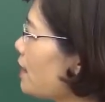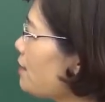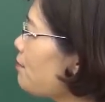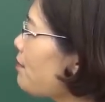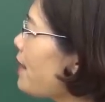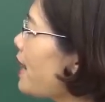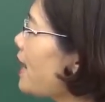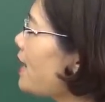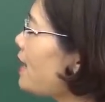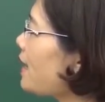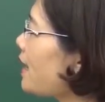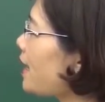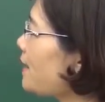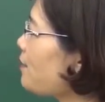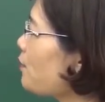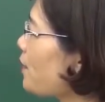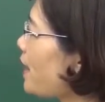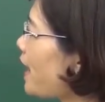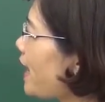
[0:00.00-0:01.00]
3 là ngày
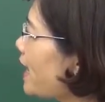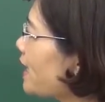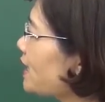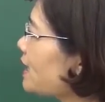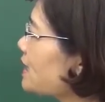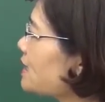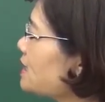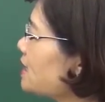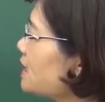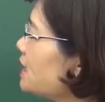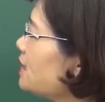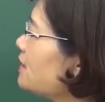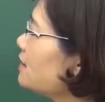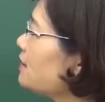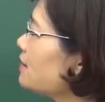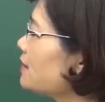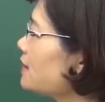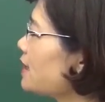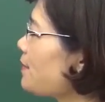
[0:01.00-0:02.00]
mùng 2 tháng 9
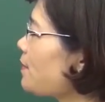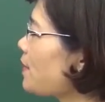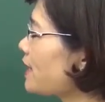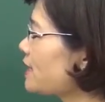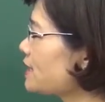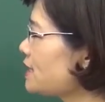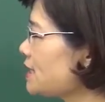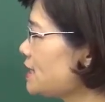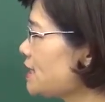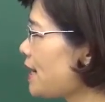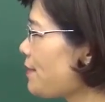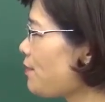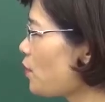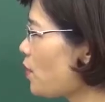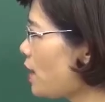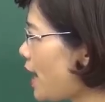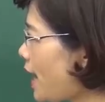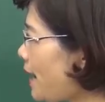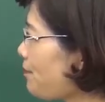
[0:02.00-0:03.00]
năm
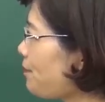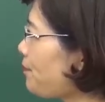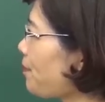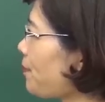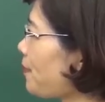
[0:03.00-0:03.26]
1945.